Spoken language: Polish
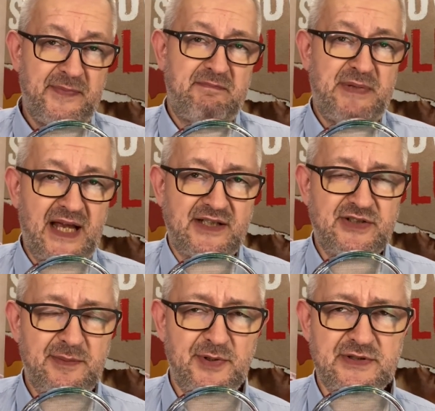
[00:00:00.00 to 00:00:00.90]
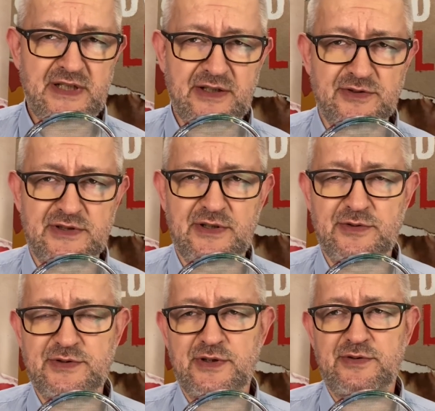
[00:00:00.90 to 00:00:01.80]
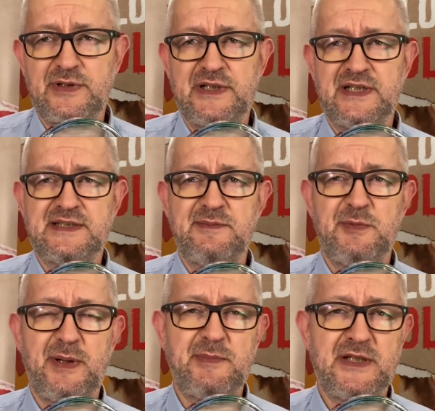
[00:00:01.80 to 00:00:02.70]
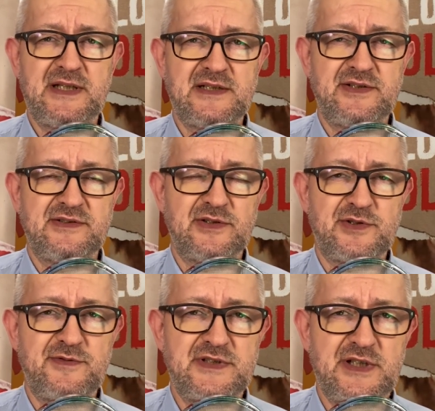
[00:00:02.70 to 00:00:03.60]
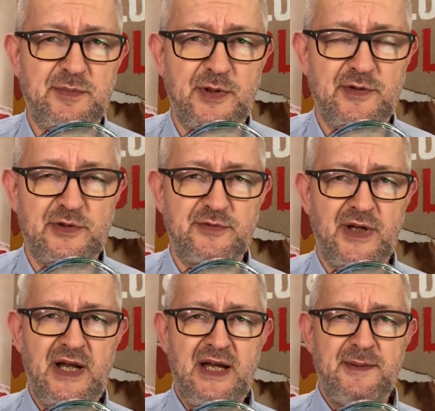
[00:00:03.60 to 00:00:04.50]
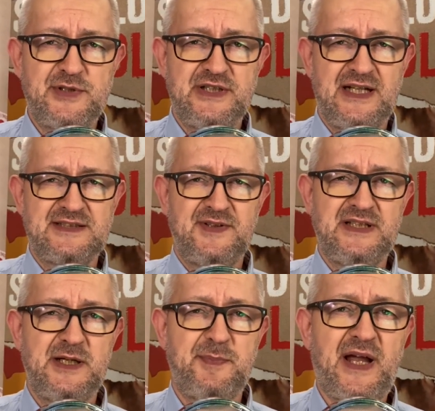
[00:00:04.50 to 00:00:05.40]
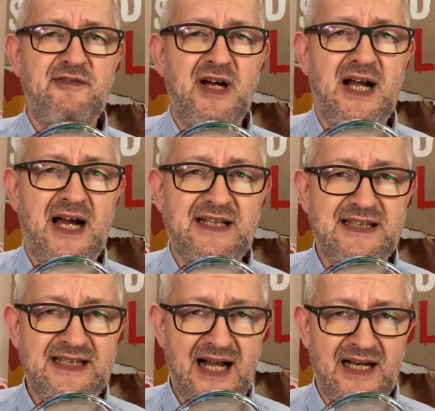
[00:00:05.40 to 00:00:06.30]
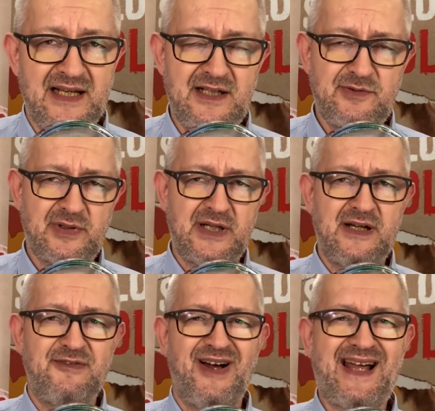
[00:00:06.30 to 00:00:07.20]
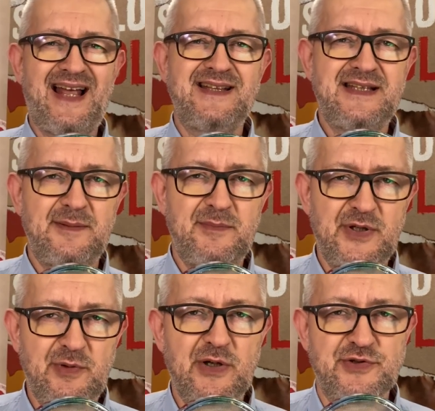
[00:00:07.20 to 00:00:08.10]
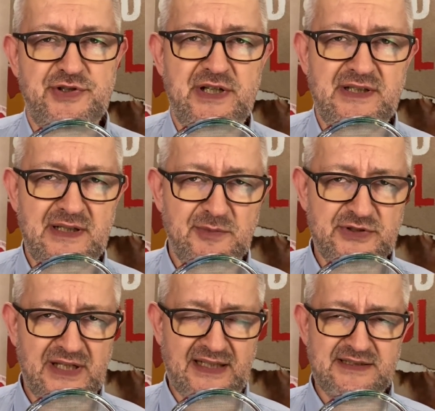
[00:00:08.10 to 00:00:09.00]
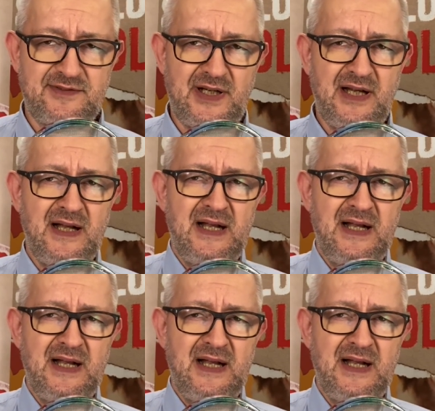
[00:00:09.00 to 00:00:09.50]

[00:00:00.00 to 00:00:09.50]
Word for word: pierwszej polskiej konstytucji, o której nie chcemy pamiętać z oczywistych powodów, przy tak zwanych prawach kardynalnych, których gwarantem były ościenne mocarstwa,